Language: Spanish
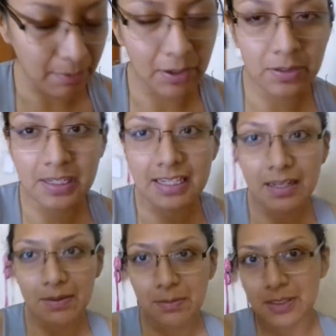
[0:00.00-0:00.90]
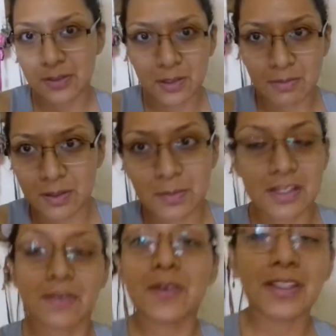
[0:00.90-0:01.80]
Eh, bueno, ustedes saben, pues estoy comiendo
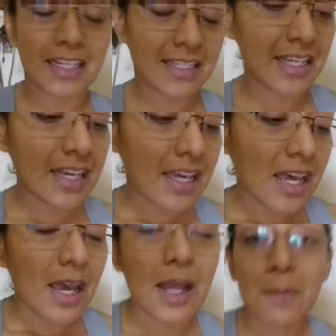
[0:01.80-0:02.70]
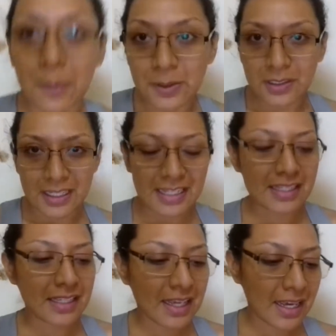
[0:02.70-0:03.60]
mucha fruta y así. El punto
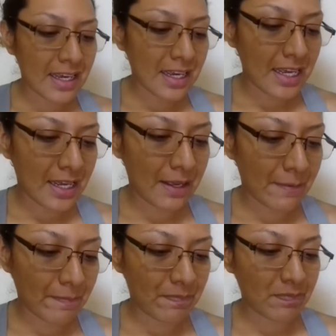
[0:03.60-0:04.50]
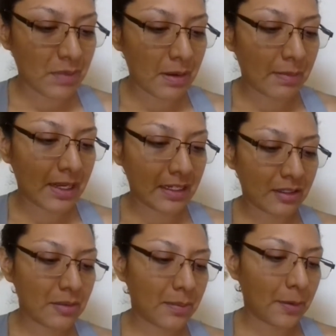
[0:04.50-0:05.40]
es que em, mi
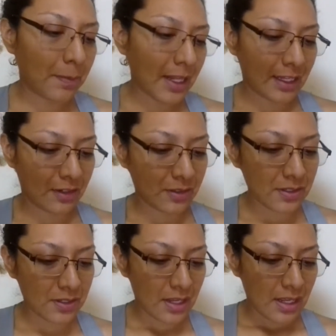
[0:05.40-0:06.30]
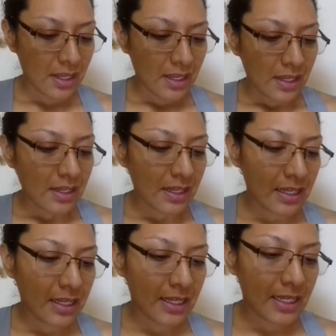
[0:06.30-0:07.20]
mamá compró plátanos
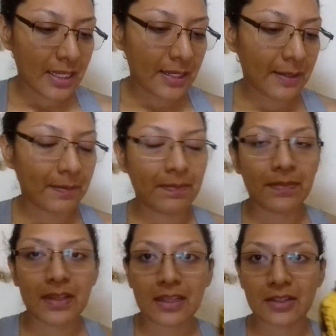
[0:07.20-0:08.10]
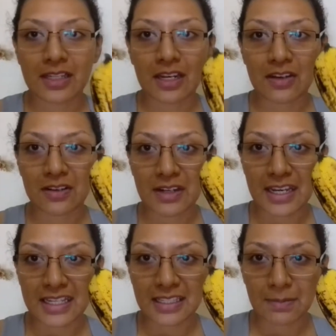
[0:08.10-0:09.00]
y em, nos
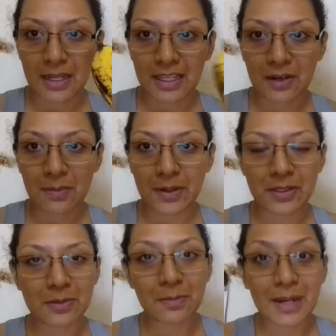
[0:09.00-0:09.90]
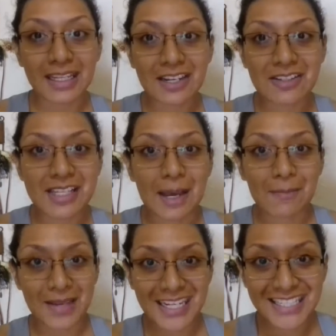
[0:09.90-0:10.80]
salió este plátano, pero es un plátano
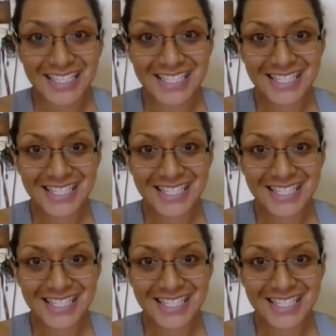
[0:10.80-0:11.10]
siamés.